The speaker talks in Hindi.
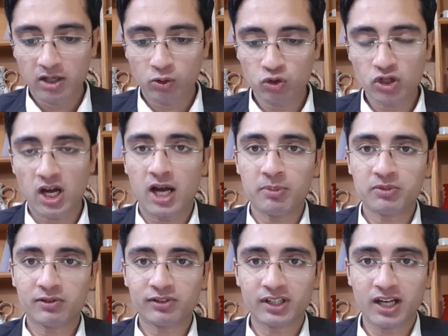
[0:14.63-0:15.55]
कुछ अहम
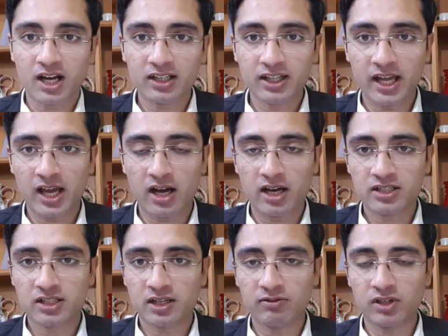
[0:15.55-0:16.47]
तफसलत हैं
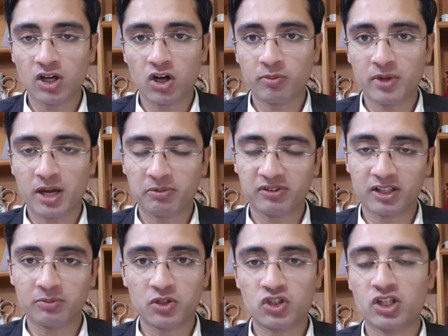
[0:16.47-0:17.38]
आज के वीलाग में आपके
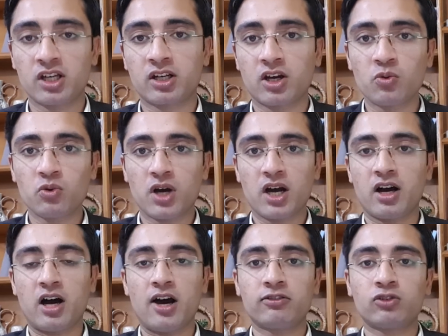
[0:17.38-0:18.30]
साथ में शेयर करूँगा
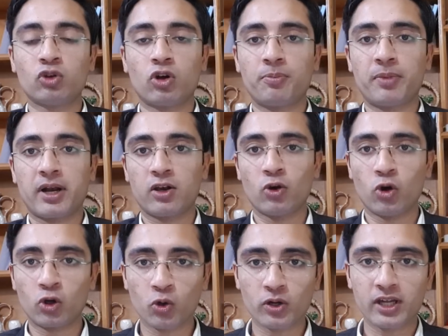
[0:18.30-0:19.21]
ख़ास तौर पर
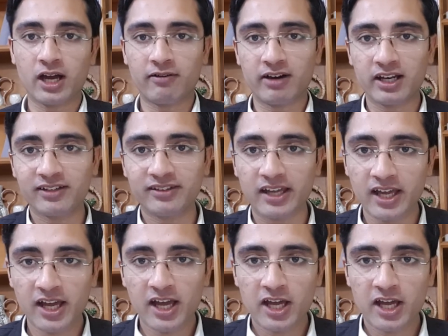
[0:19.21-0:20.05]
लोटों के हवाले से